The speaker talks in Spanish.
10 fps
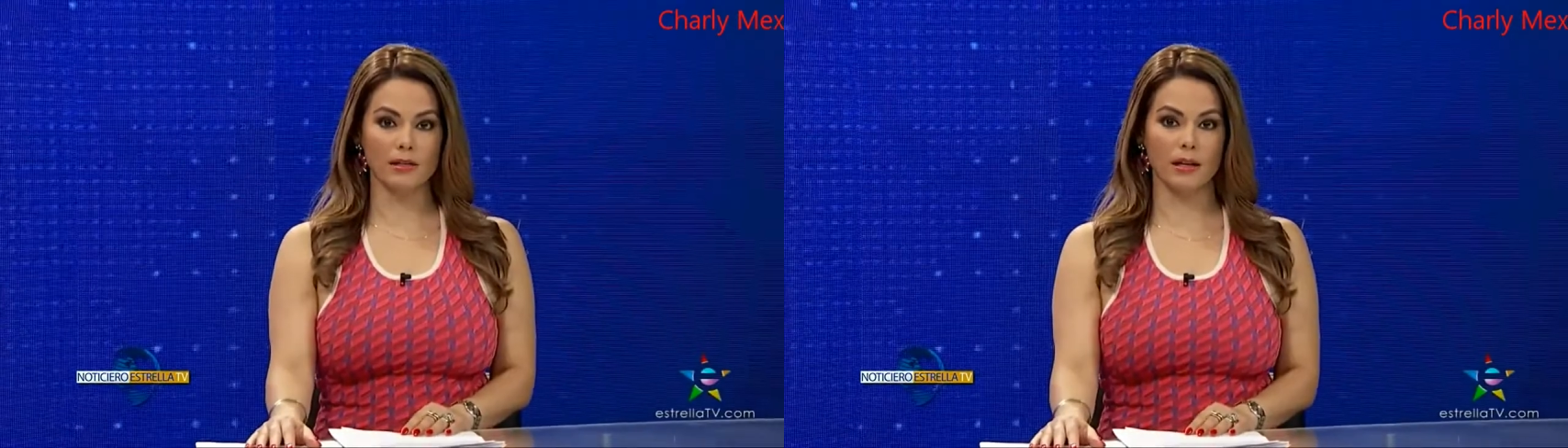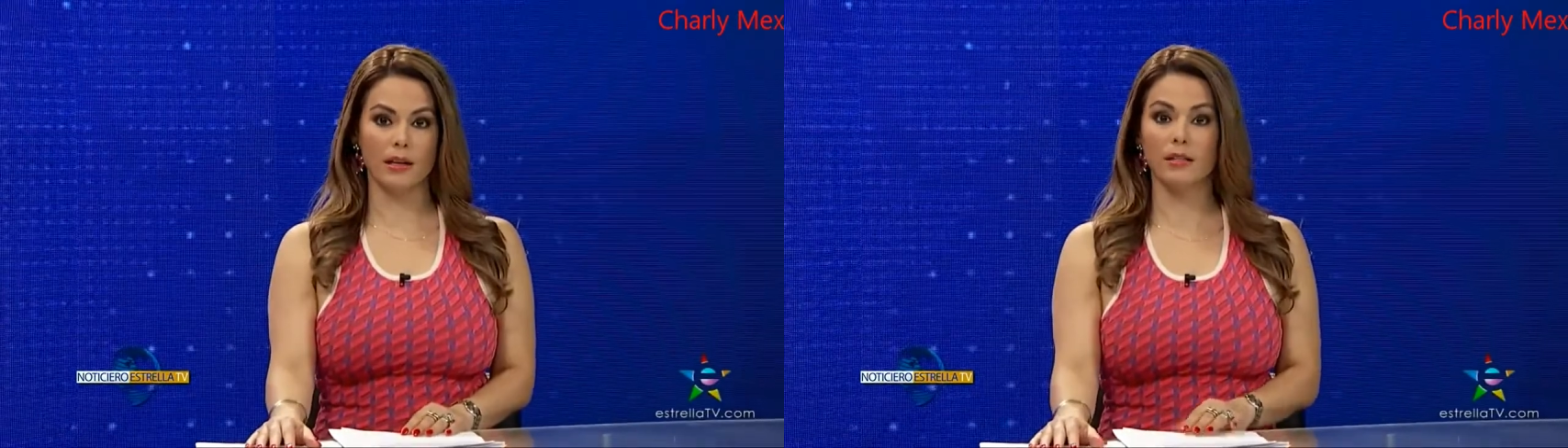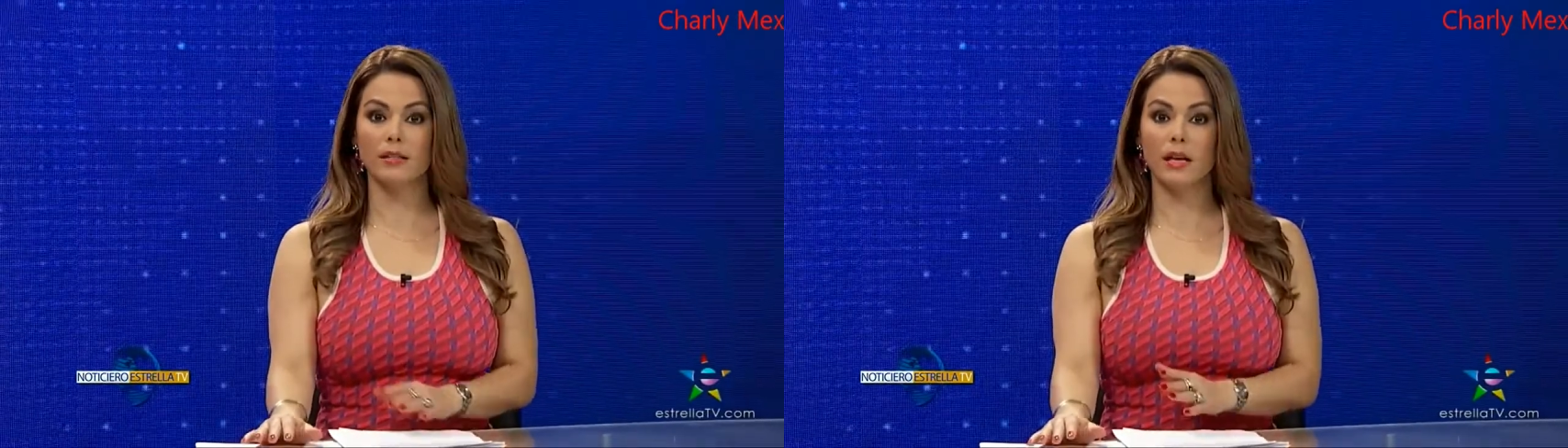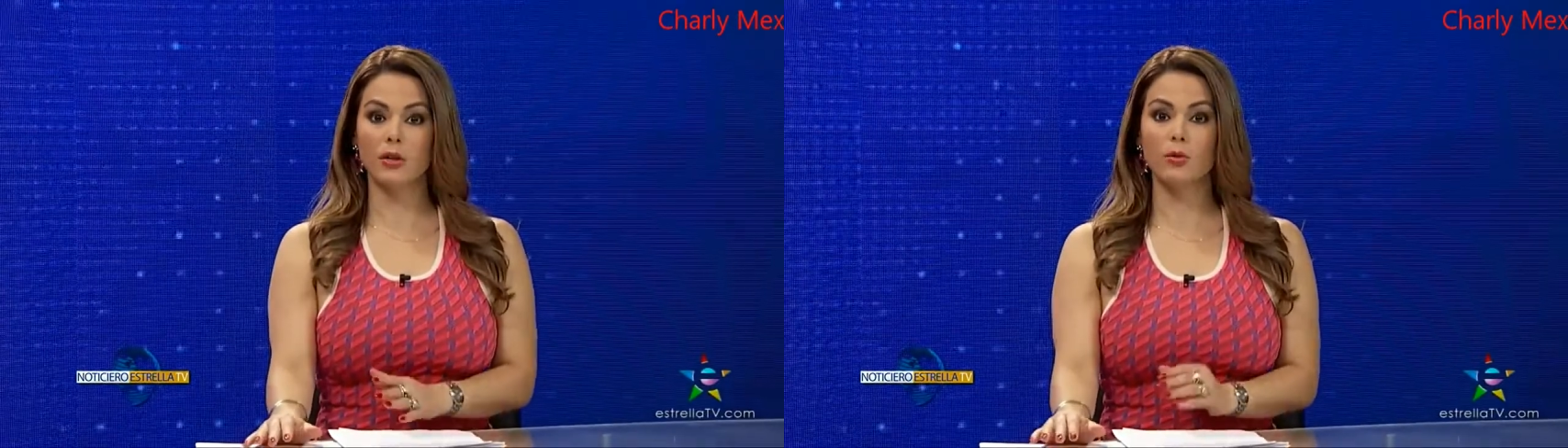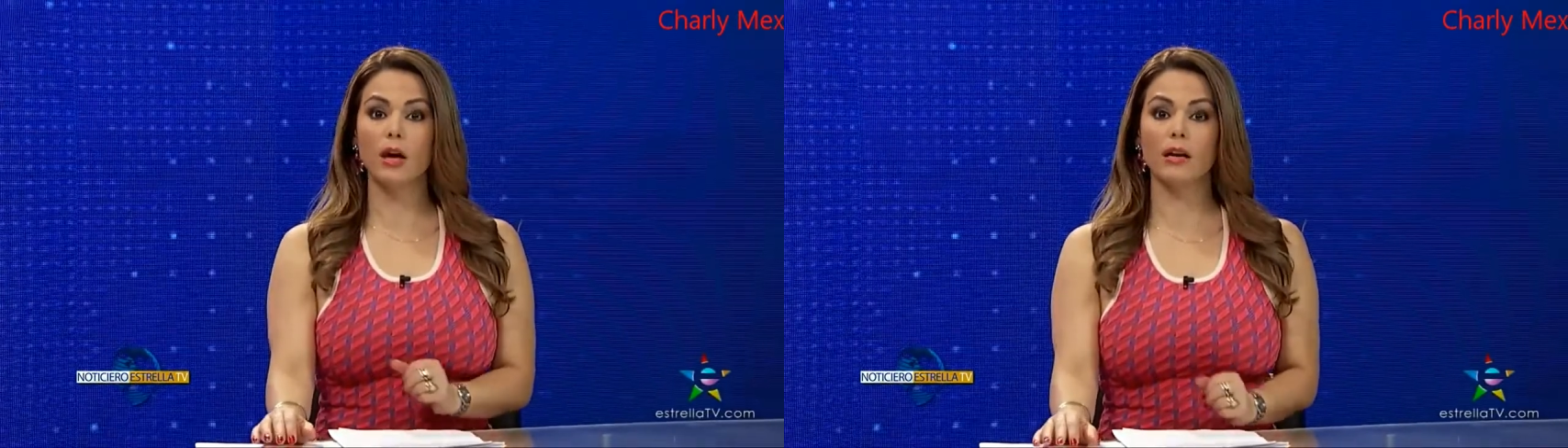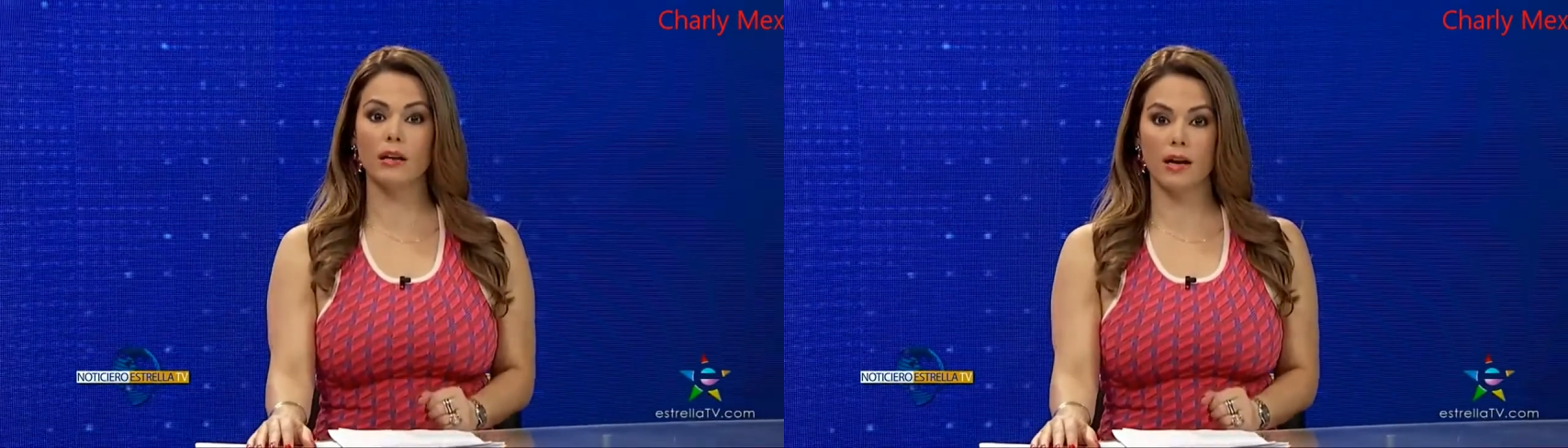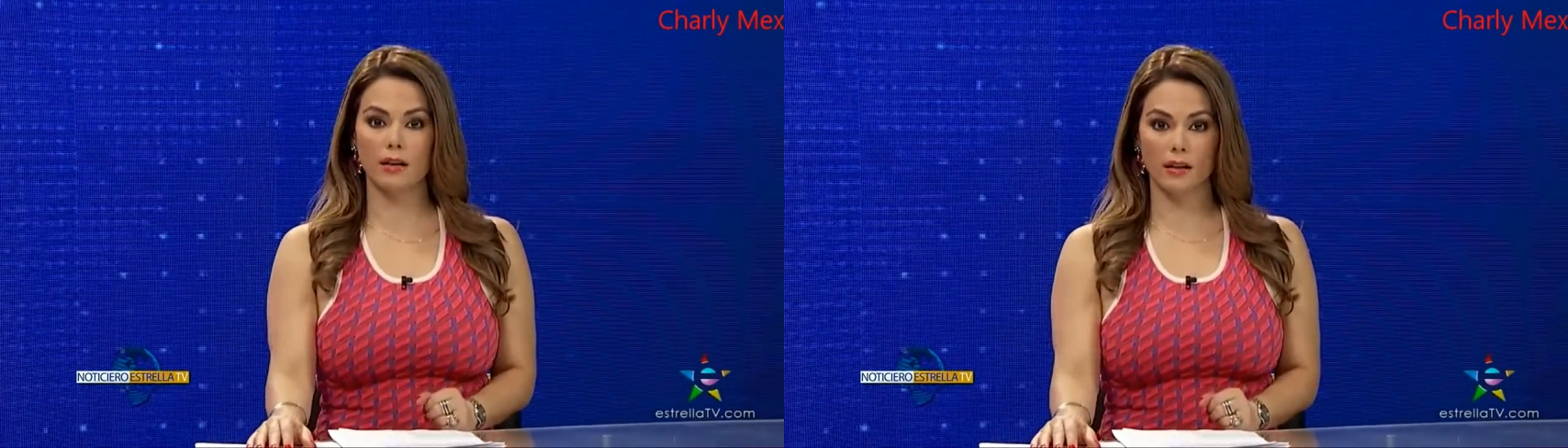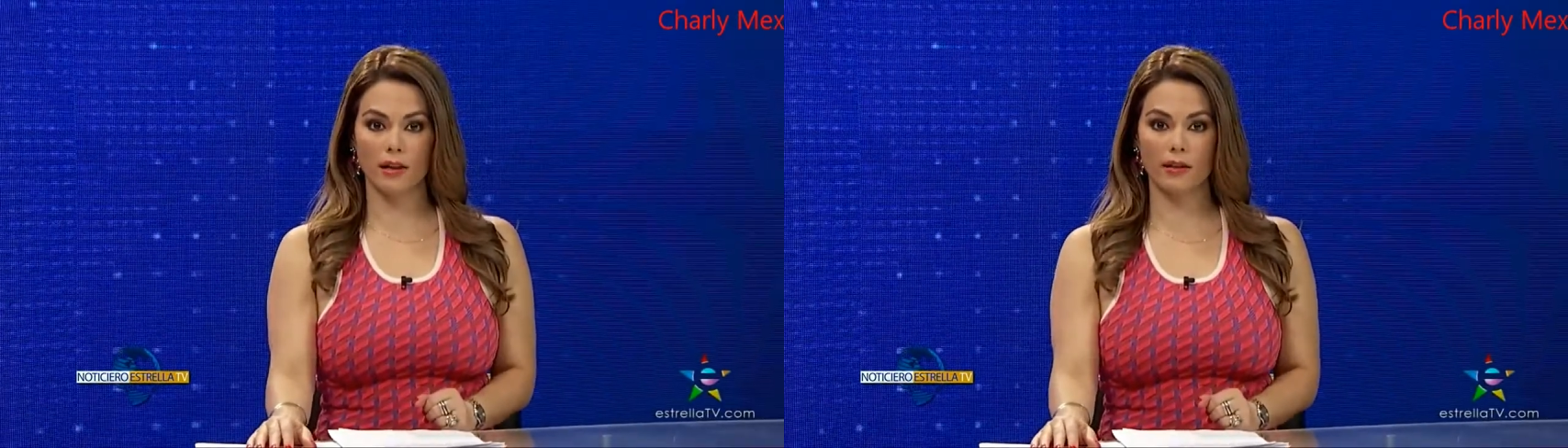seguirá siendo una
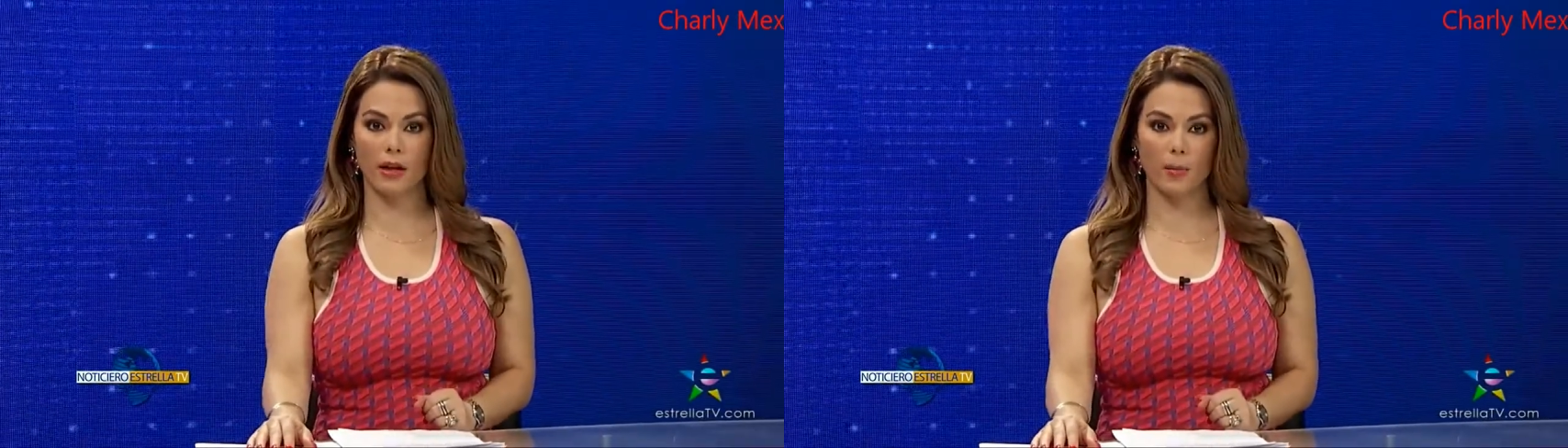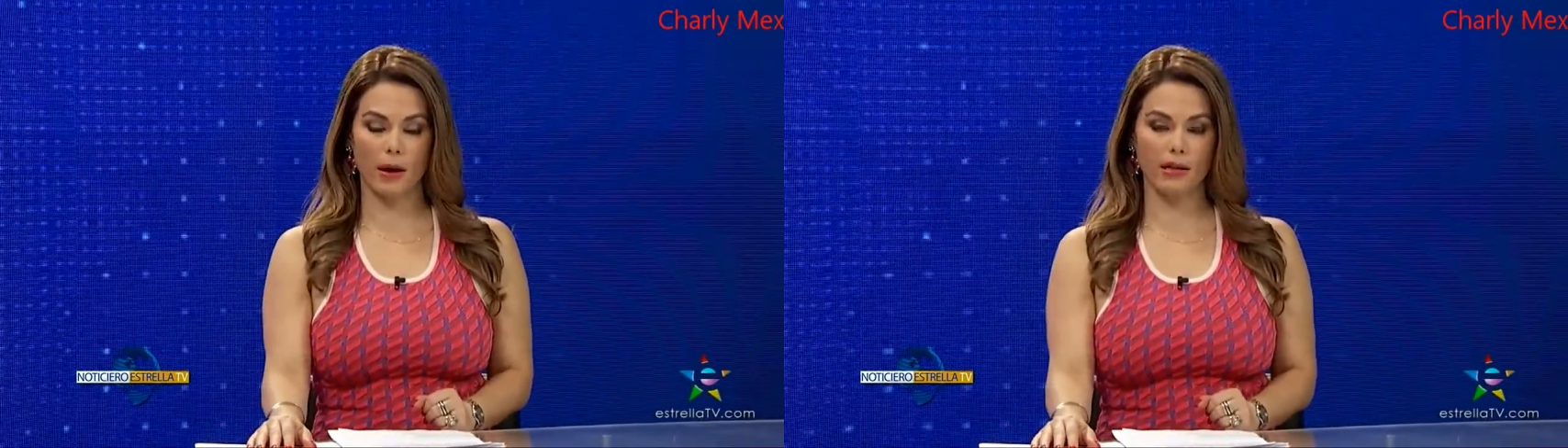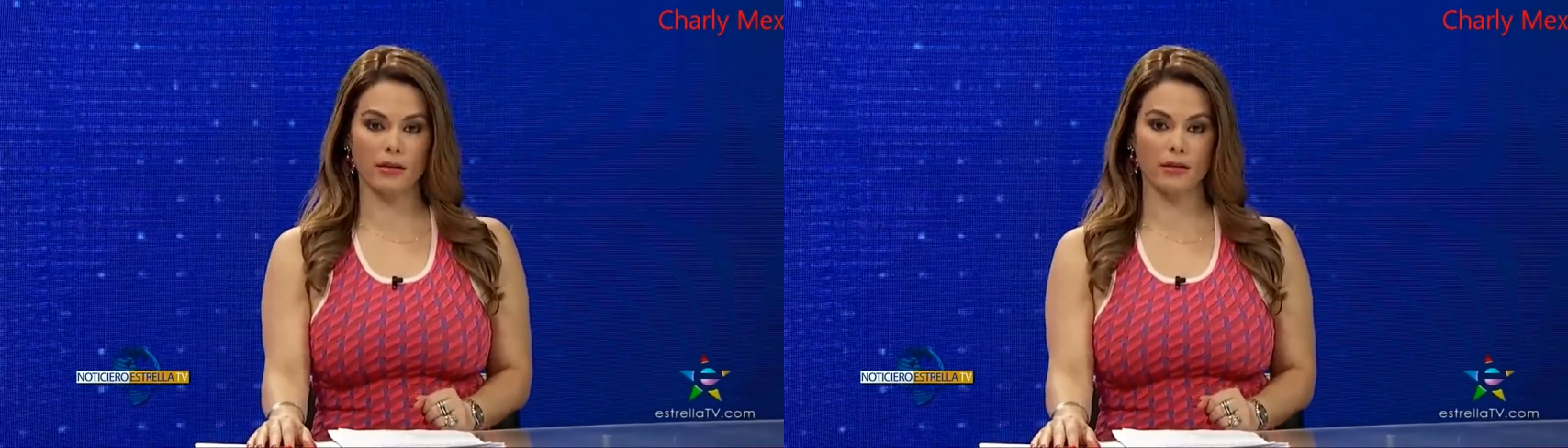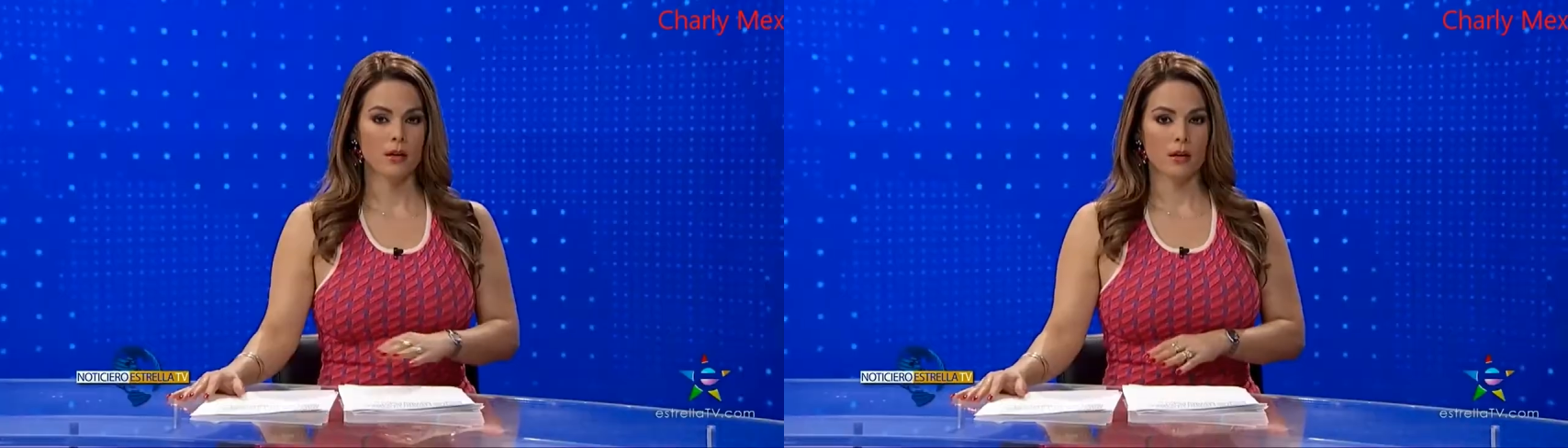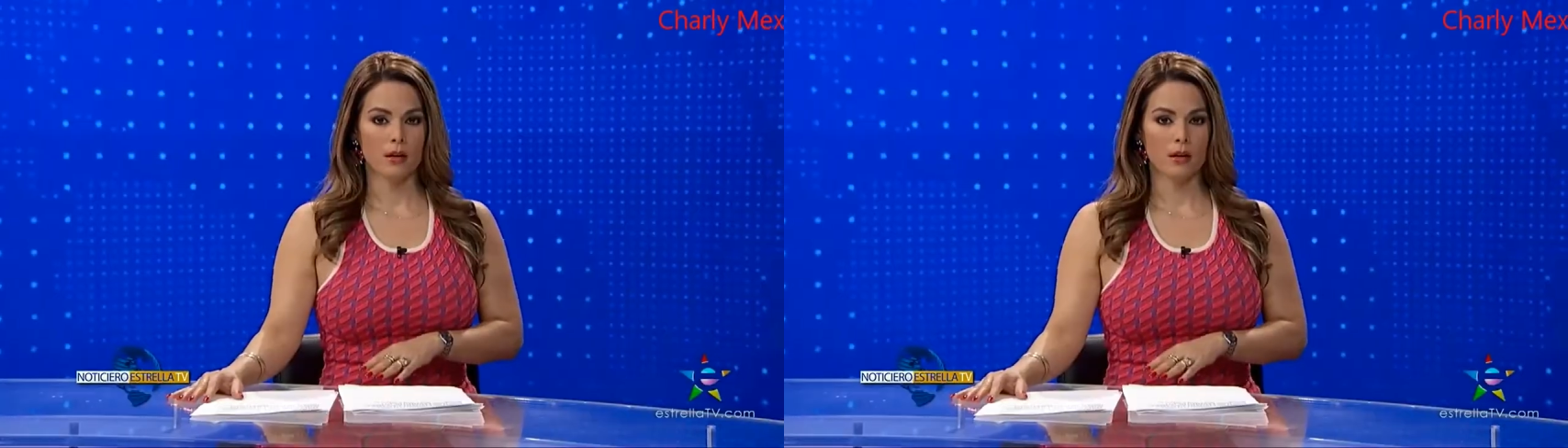realidad en el país.